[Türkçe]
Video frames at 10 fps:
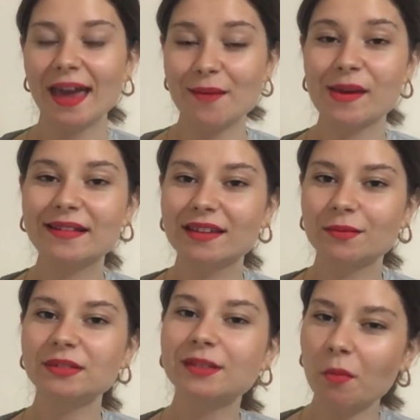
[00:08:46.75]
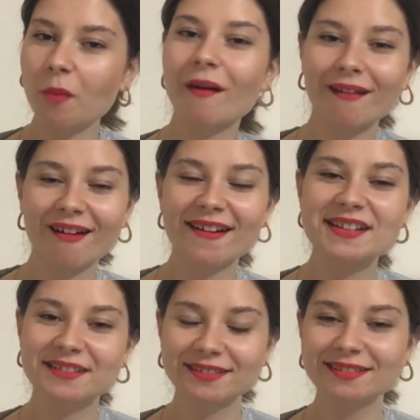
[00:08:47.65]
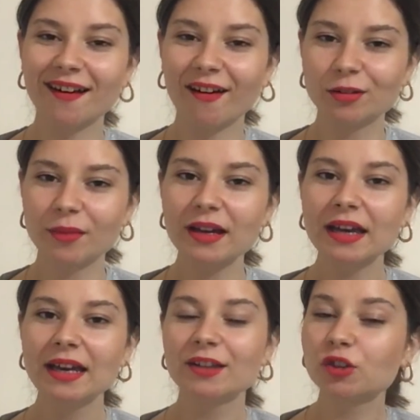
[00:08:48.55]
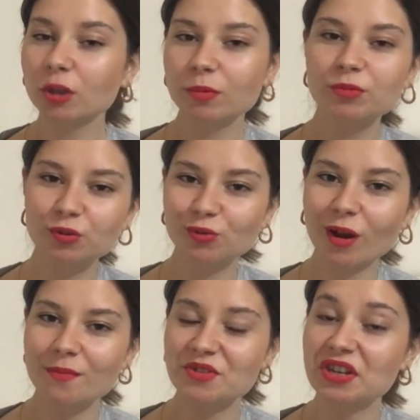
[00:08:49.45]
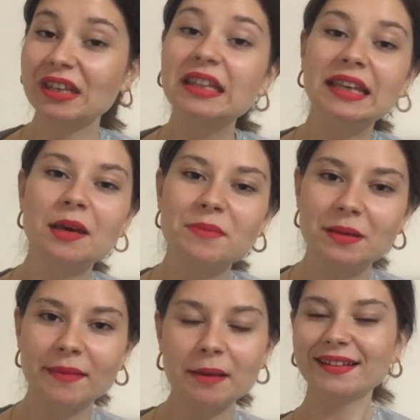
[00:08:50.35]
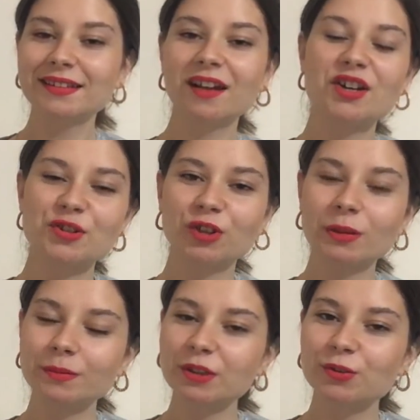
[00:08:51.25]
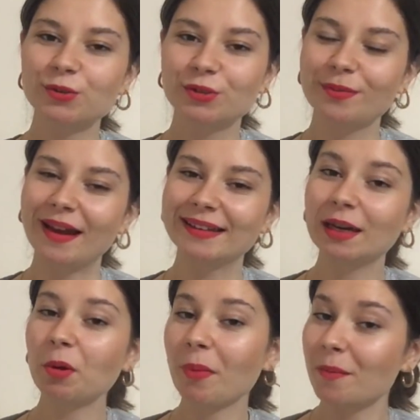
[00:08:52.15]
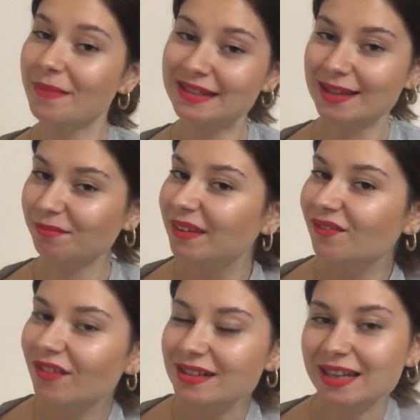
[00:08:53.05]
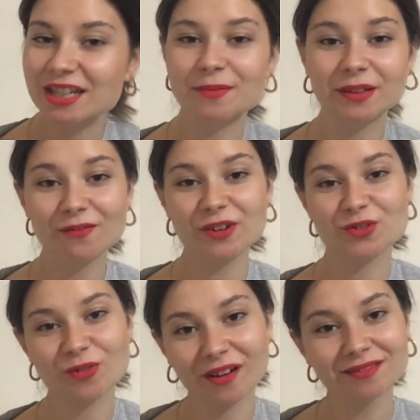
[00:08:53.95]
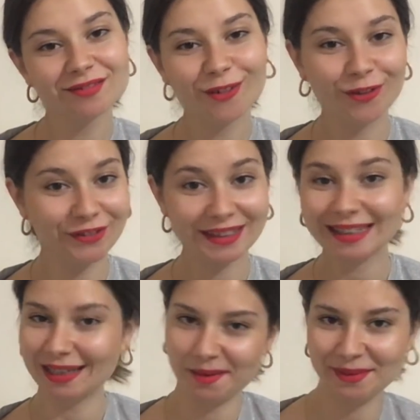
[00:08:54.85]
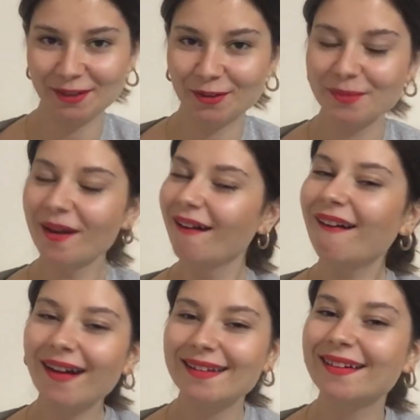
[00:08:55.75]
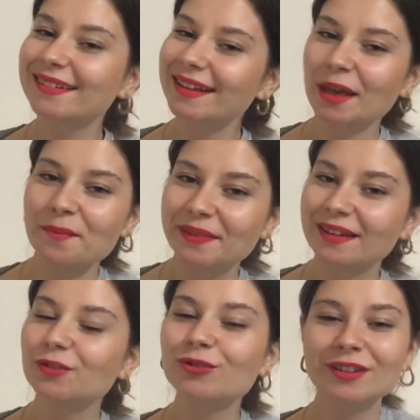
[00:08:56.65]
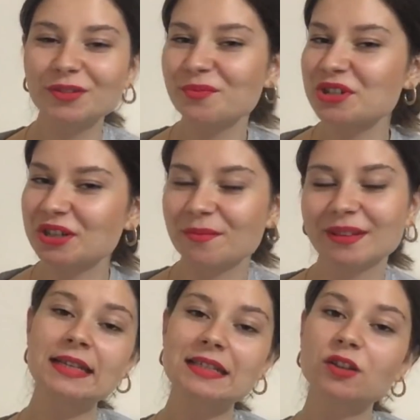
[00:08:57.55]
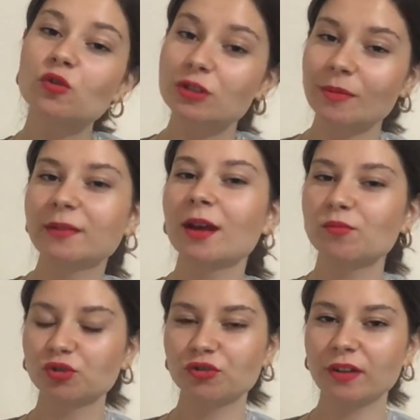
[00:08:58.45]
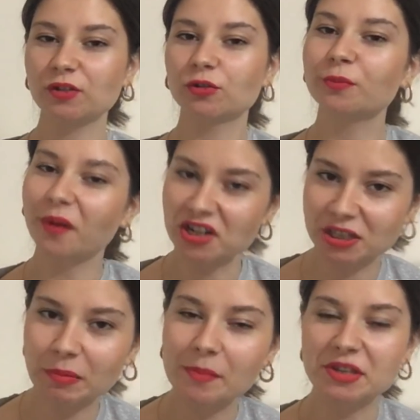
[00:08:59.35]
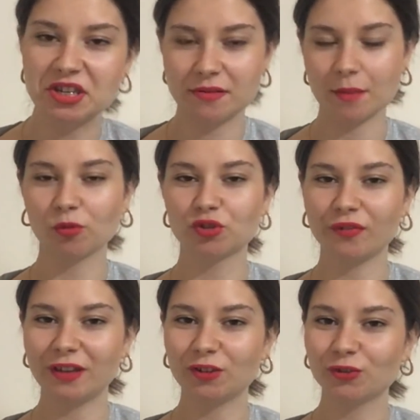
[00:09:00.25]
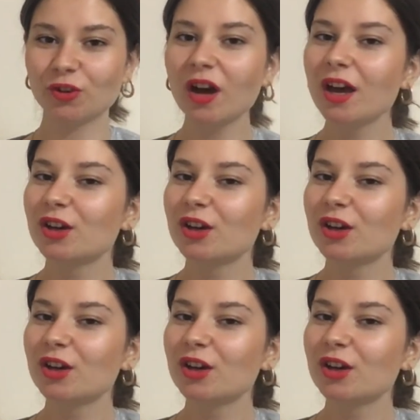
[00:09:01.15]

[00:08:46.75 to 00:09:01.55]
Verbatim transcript: Emeklerimin tamamen karşılığını almak, dolabımda duran bir şey giyebilmek giyebilmek. Yıllarca dolabımda durdu belki ama ben pes etmedim, vazgeçmedim ve şu an onları giyebiliyorum. Hala da yepyeni, dün alınmış gibi. En azından o zamanlar motive ediyordu. Başlamam için de motive ediyordu.